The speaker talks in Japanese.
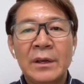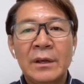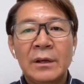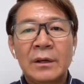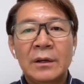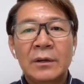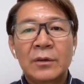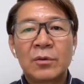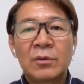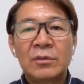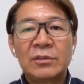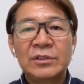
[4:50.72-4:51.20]

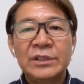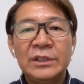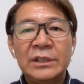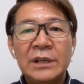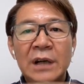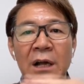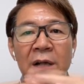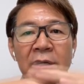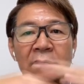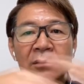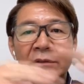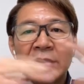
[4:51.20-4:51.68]
この時
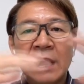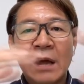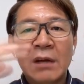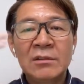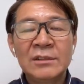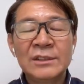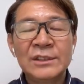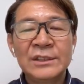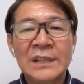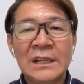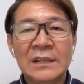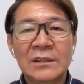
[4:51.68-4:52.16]
間の
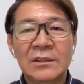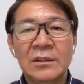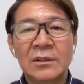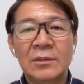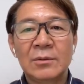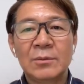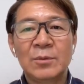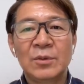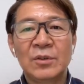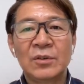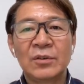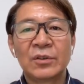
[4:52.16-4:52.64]
楽しさとい
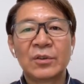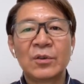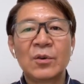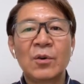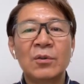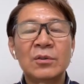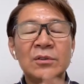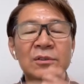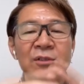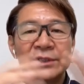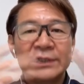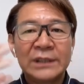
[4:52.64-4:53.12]
うものを
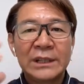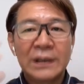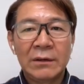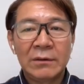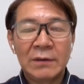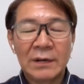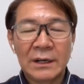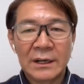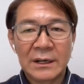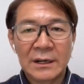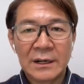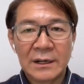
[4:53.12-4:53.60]
共有したい
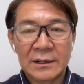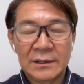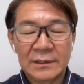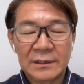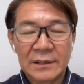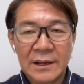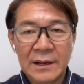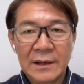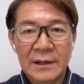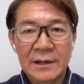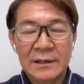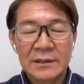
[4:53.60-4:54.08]
わけなん
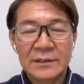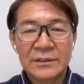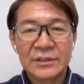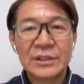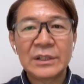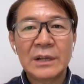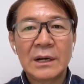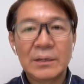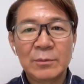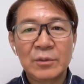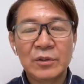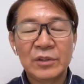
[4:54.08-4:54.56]
でし
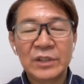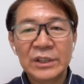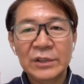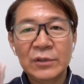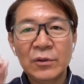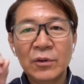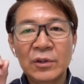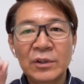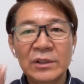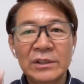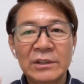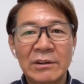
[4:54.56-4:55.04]
かも
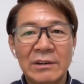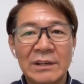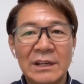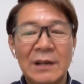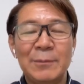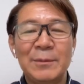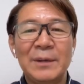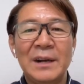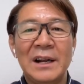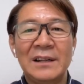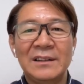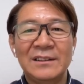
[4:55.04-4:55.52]
一人では
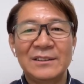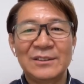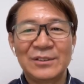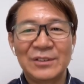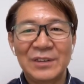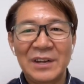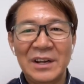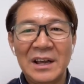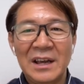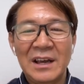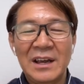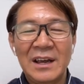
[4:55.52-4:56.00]
ダメなんです
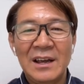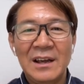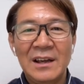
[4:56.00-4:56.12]
よね。